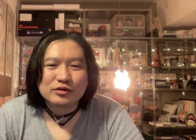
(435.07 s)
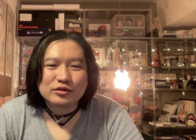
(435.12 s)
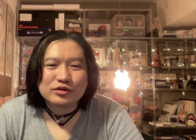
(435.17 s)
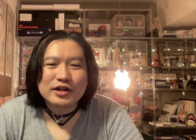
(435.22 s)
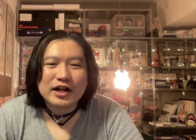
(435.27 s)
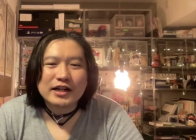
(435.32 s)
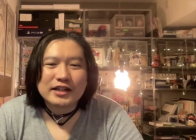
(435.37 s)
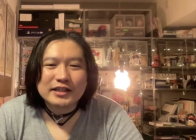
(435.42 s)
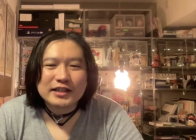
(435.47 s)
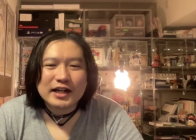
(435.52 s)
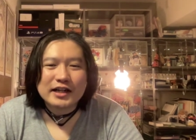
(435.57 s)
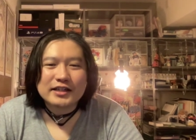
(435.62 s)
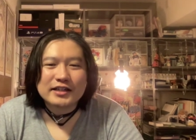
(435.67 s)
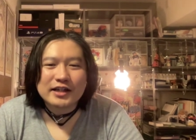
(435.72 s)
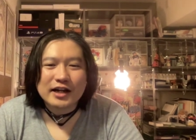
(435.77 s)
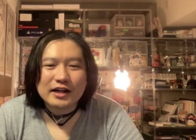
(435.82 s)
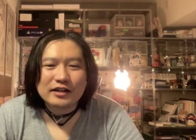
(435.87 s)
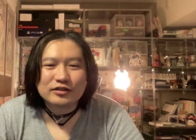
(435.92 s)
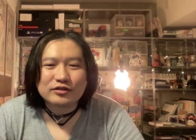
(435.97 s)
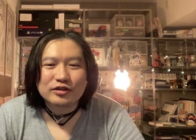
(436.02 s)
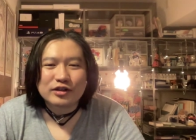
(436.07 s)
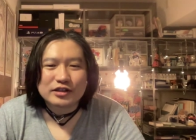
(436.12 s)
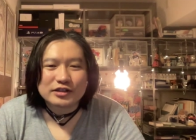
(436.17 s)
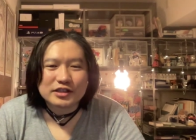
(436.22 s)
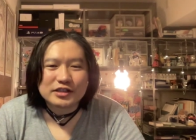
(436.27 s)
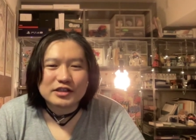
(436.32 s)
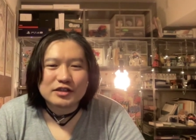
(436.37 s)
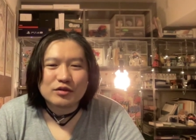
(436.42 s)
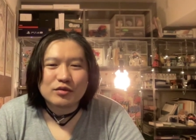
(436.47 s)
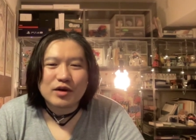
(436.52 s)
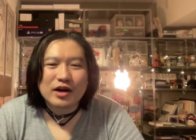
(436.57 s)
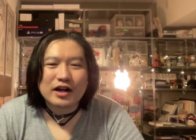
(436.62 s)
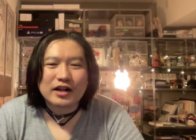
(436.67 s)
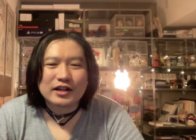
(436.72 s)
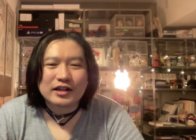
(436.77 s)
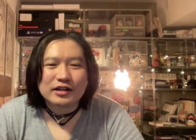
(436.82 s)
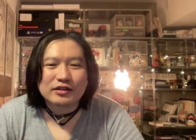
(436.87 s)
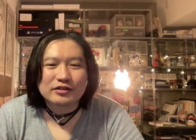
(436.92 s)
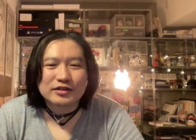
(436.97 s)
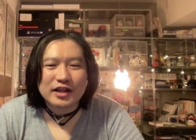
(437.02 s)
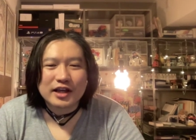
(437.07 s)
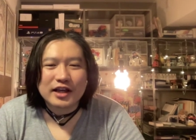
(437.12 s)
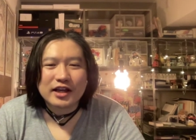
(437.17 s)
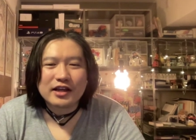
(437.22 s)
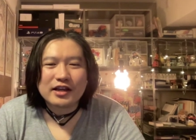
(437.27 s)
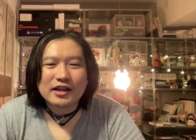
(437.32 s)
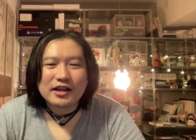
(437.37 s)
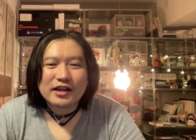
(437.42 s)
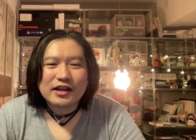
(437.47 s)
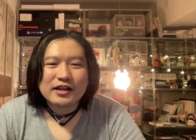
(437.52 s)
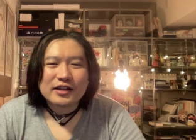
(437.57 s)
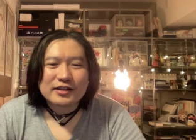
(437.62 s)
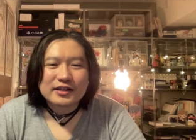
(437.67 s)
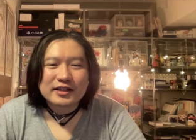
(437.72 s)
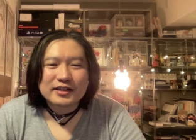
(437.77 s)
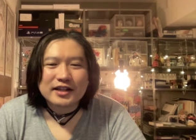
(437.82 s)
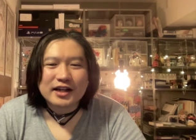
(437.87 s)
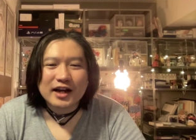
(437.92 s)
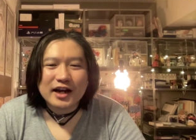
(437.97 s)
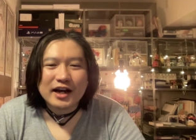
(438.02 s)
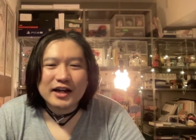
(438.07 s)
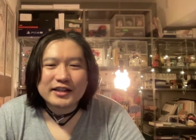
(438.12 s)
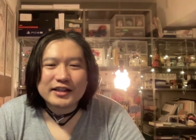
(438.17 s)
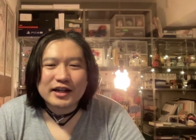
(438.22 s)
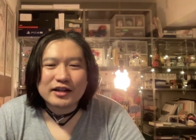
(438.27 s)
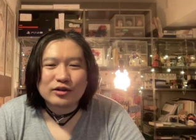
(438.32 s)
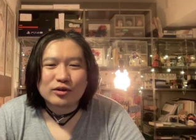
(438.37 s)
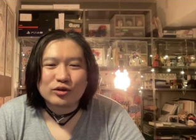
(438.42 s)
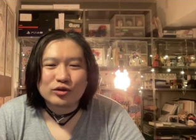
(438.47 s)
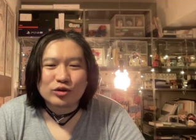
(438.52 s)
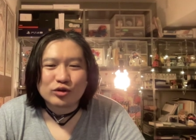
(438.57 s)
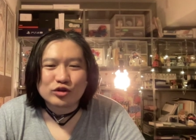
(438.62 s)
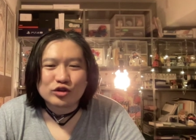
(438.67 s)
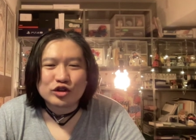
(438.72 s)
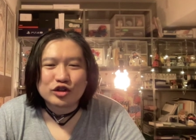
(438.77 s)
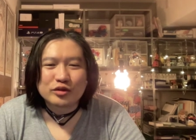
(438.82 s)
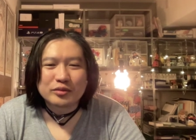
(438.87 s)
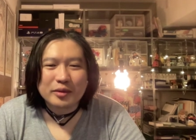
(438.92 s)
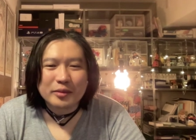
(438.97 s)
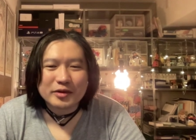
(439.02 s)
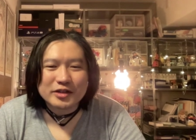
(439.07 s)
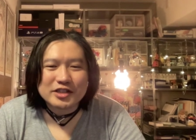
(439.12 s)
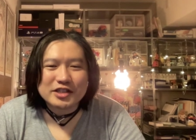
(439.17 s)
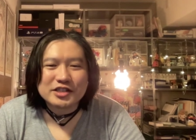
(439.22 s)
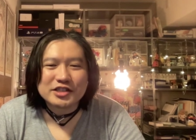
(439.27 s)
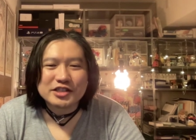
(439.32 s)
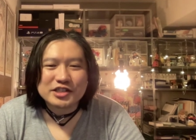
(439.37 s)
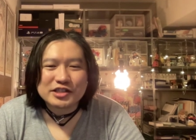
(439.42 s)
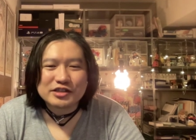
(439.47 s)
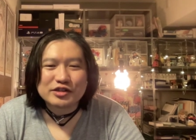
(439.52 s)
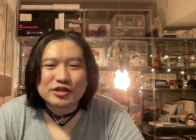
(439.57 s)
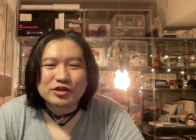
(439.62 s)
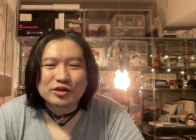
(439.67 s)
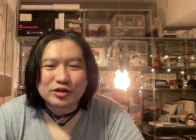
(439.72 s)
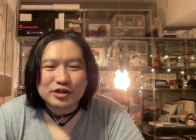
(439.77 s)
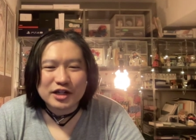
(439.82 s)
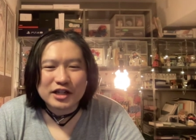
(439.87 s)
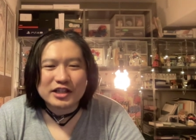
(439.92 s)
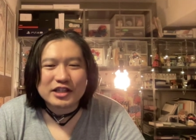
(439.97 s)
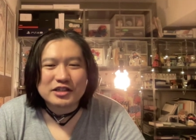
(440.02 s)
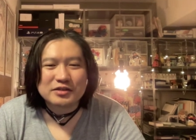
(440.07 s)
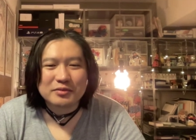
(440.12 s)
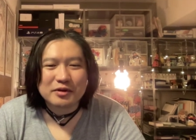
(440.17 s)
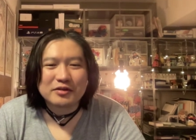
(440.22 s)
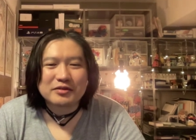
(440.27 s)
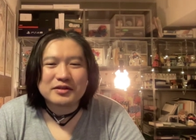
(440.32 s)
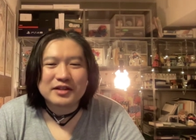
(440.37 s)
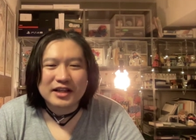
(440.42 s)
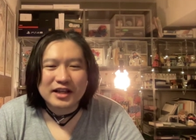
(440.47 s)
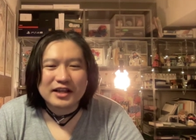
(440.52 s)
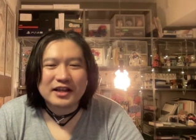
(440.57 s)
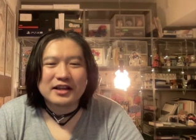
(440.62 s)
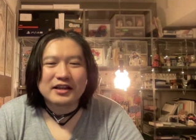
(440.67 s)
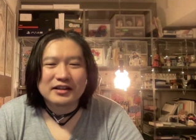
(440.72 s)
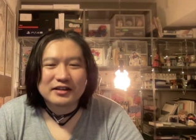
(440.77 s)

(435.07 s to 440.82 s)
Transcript: 裏に何があるのか全然分からなくて、ただ書いてあることをそのまま信じる人になってしまうんで、